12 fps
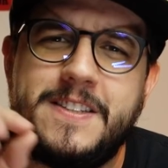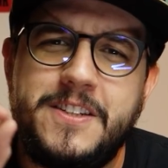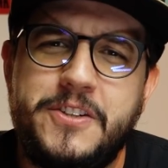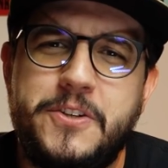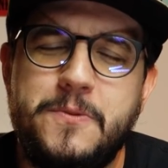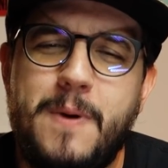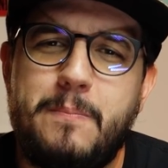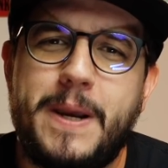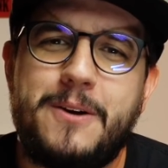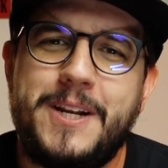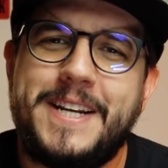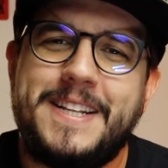que existe uma
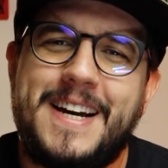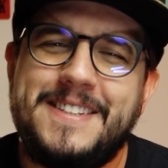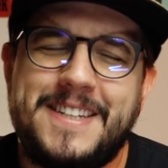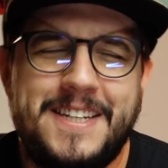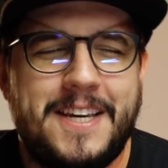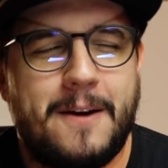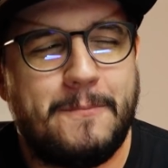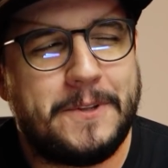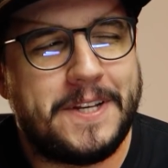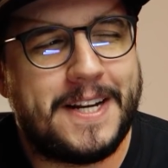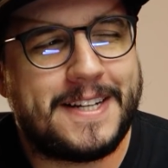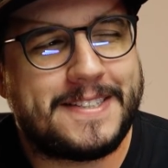peculiaridade aí que é
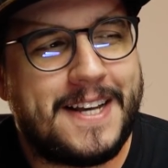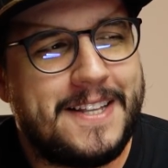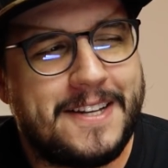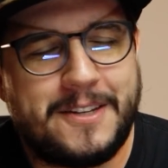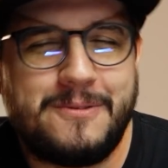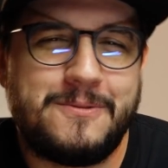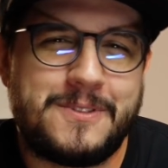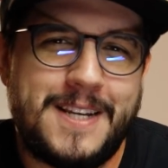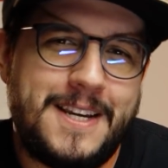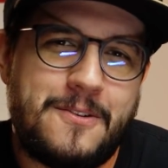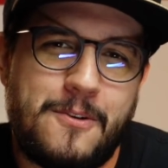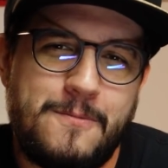muito engraçada, que eu não
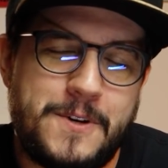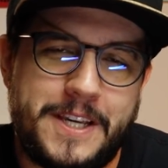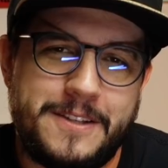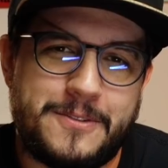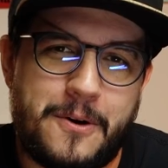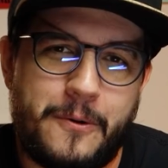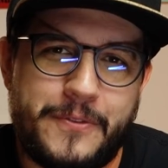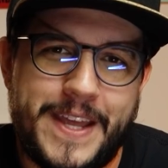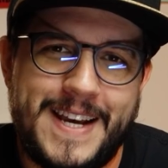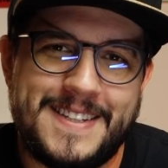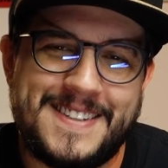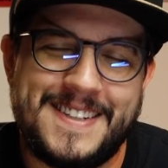sei como que isso
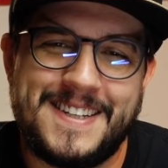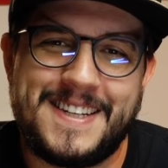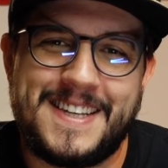acontece,